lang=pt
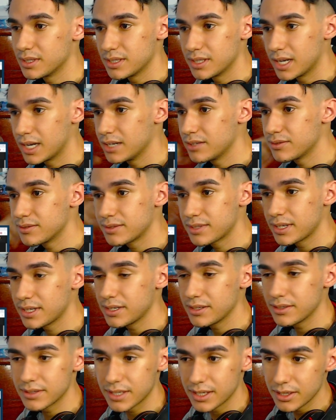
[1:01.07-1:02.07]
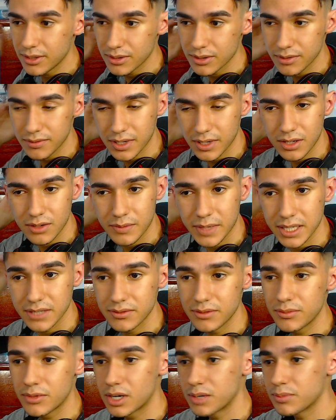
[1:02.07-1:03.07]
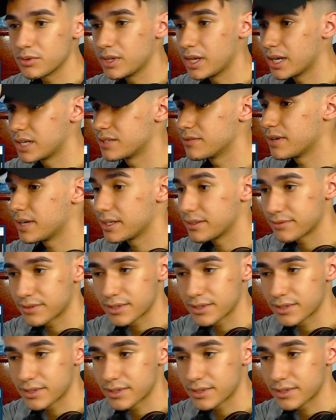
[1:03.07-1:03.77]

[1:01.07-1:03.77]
Aí eu não sei, eu não sei nem o que eu tô falando mais. Vambora pro React, vai.